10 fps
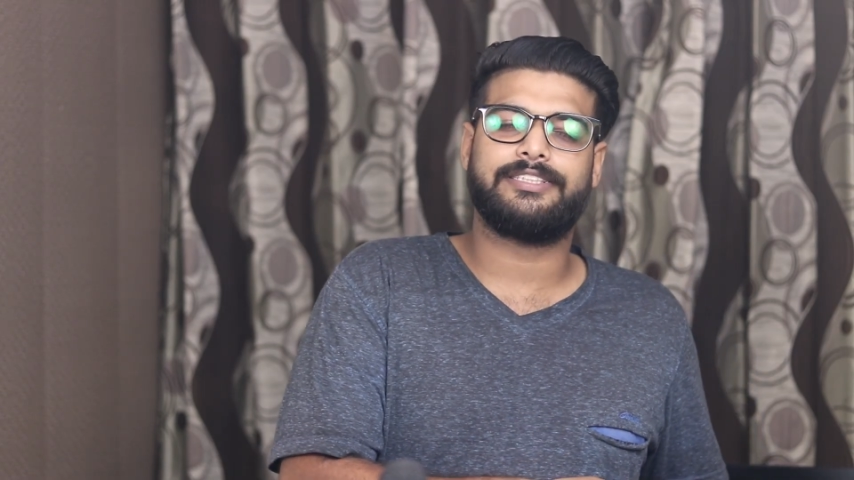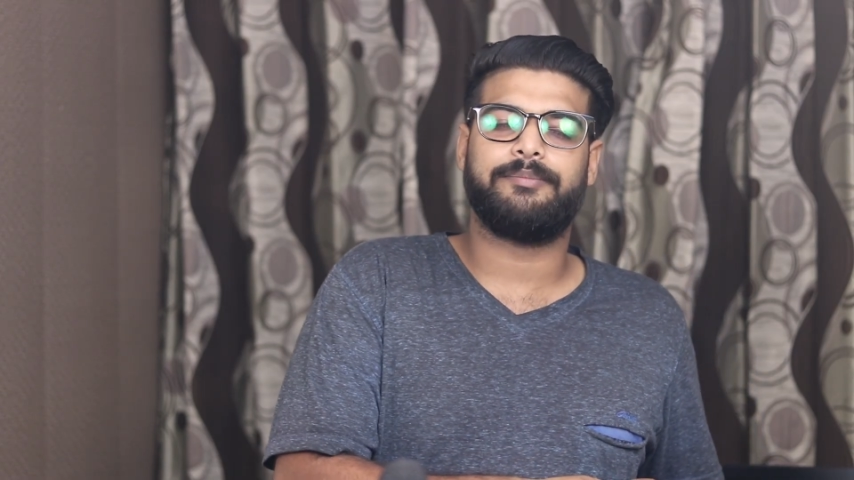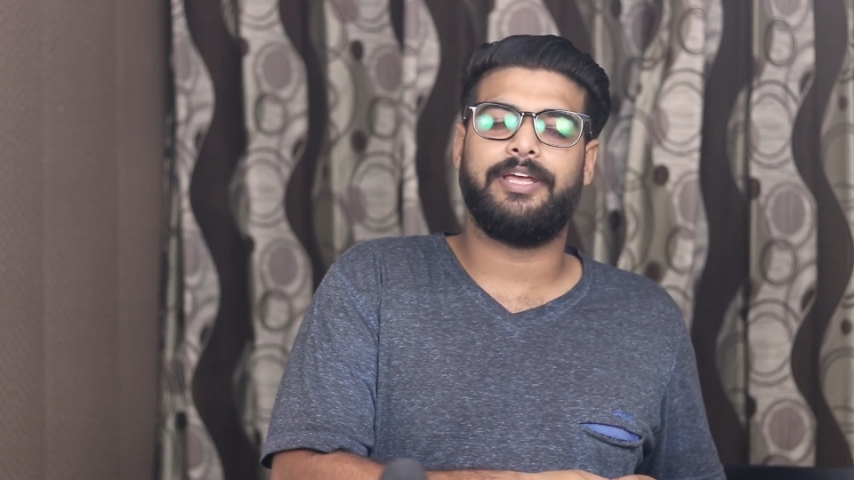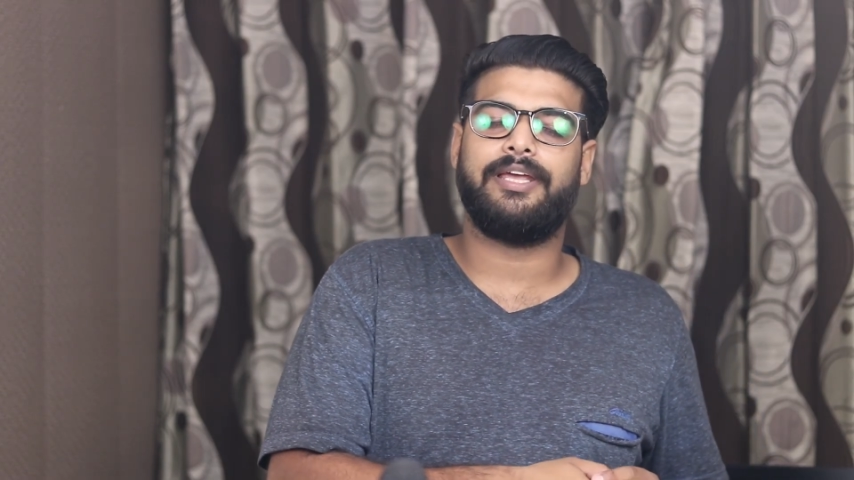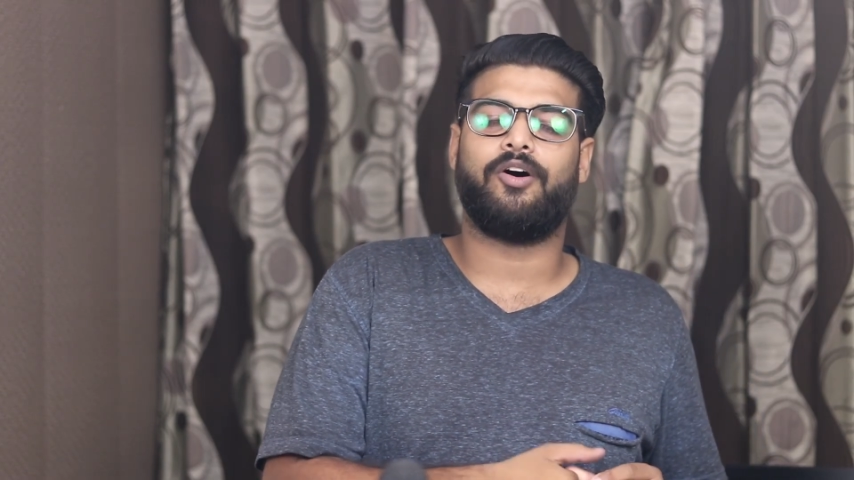
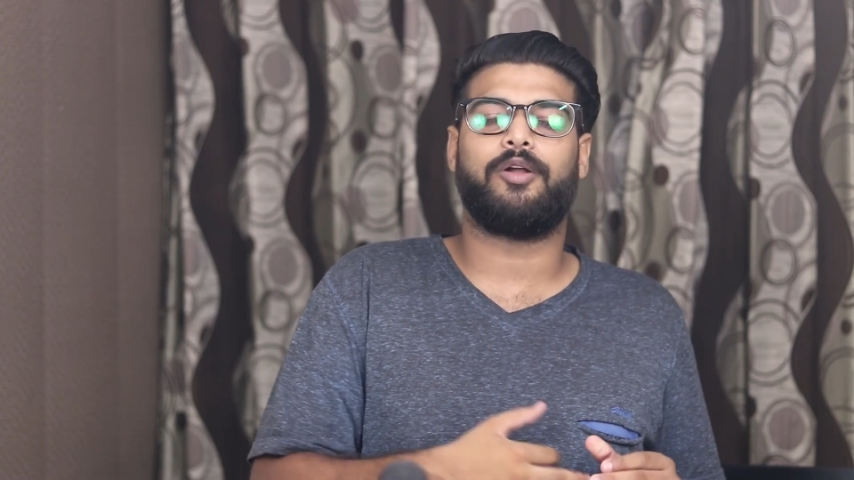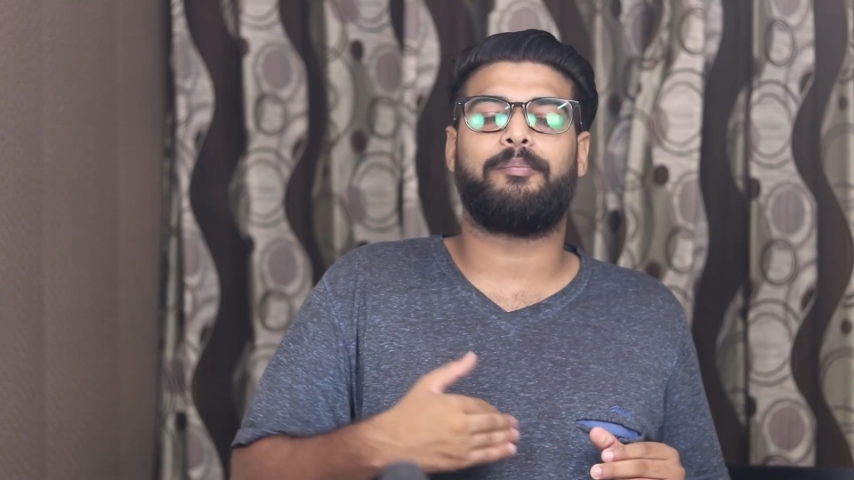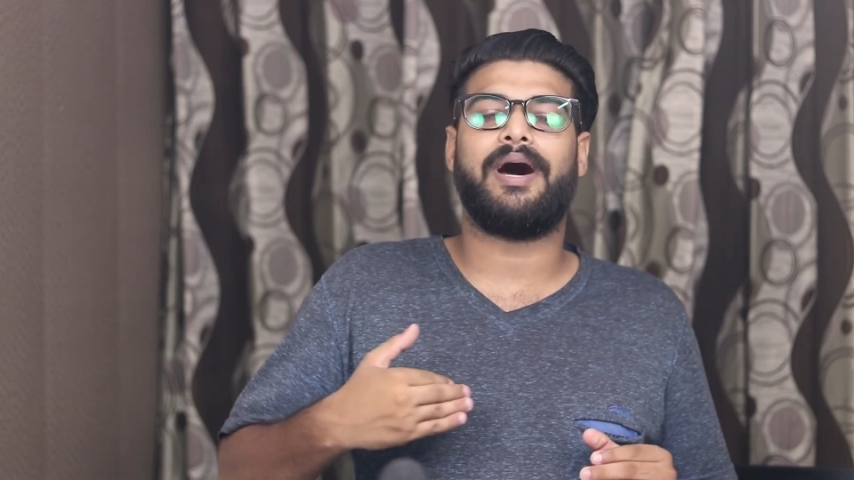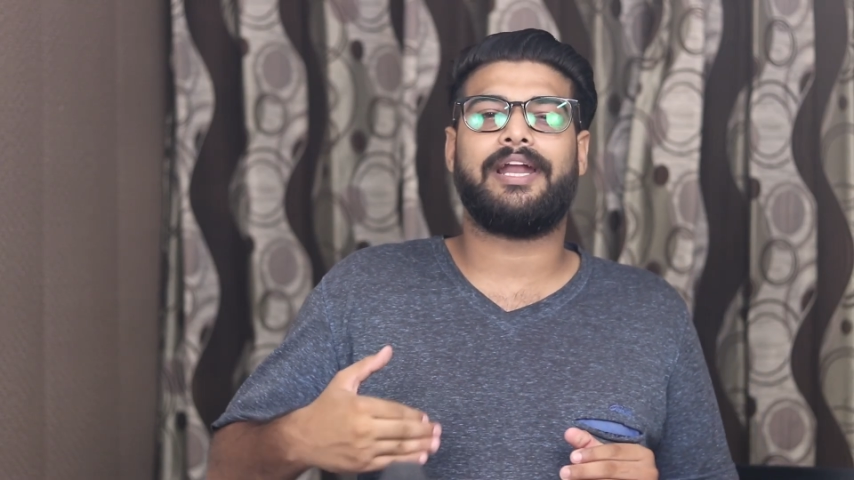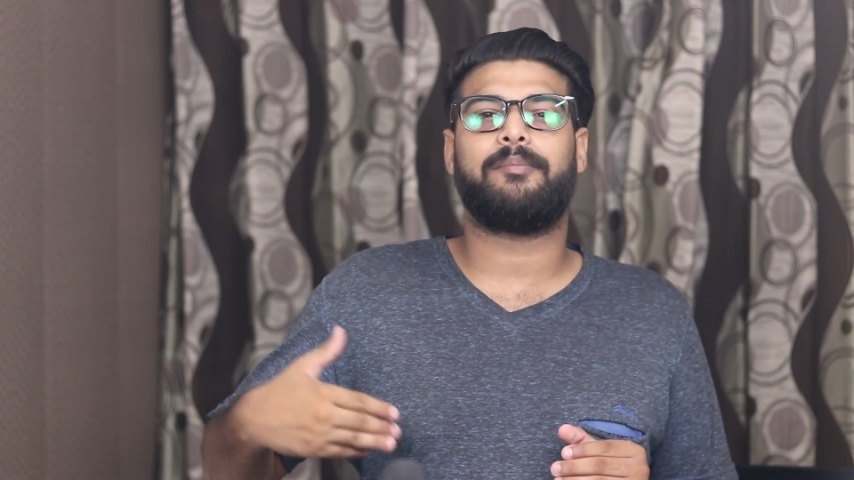जीबी और
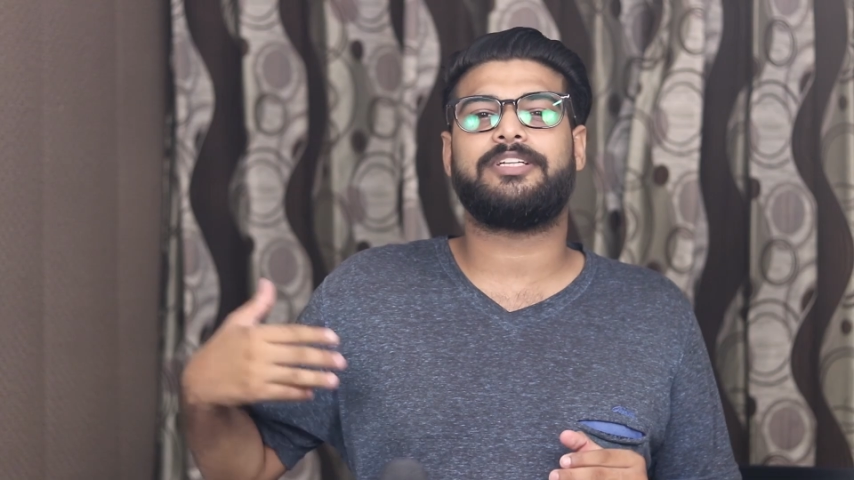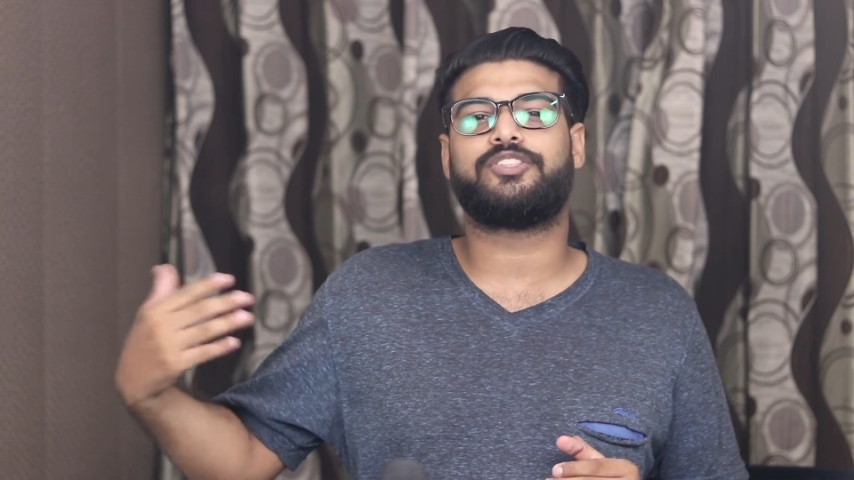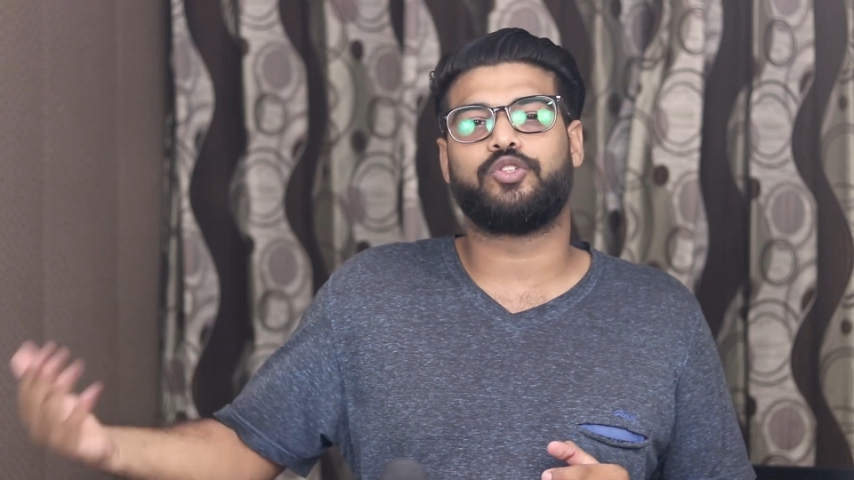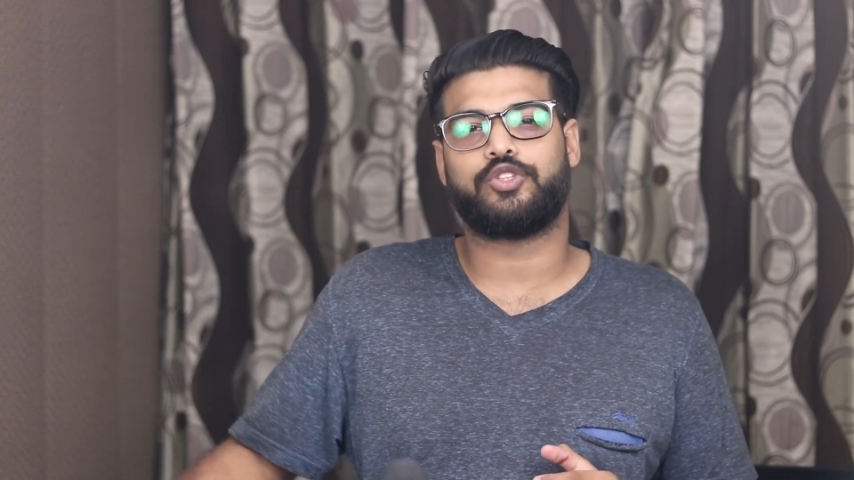बारह प्लस